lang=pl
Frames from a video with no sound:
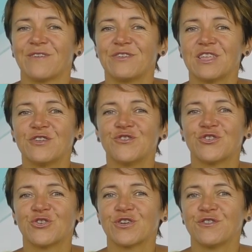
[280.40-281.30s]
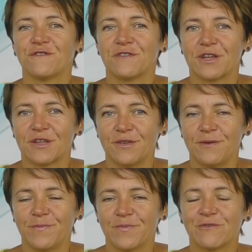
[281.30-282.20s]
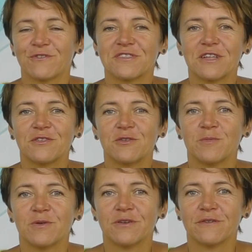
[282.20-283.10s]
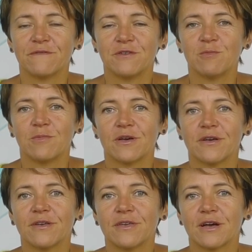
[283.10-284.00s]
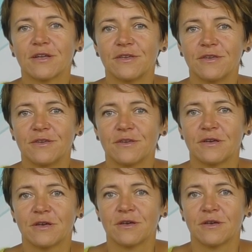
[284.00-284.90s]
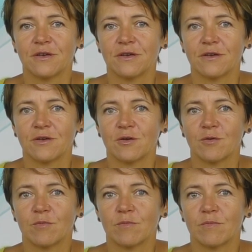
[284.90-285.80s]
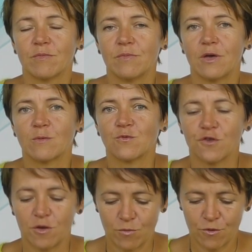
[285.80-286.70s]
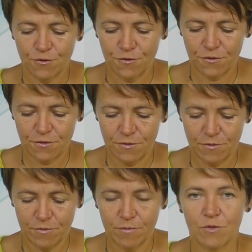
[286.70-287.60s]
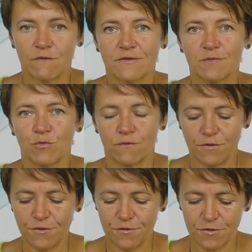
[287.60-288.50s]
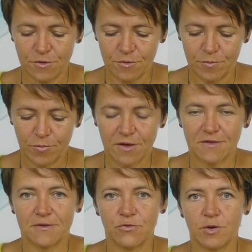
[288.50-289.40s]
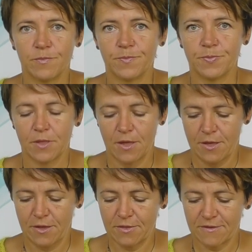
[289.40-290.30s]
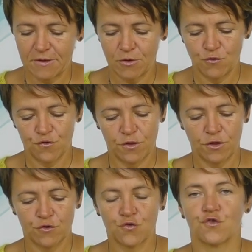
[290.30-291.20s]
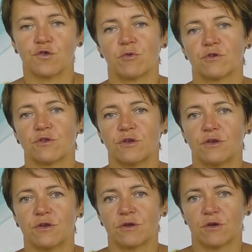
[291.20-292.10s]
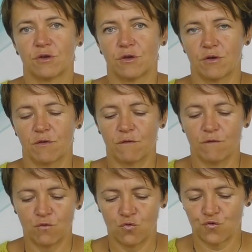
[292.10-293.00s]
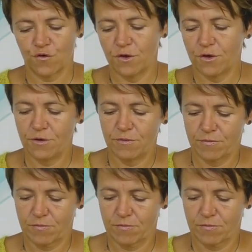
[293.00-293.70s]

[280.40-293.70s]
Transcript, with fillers: Witajcie drogie dziewiarki. W ostatnim e, filmie, jaki e, miałam przyjemność e, do Was mówić, pokazałam na zakończenie trzy motki włóczki,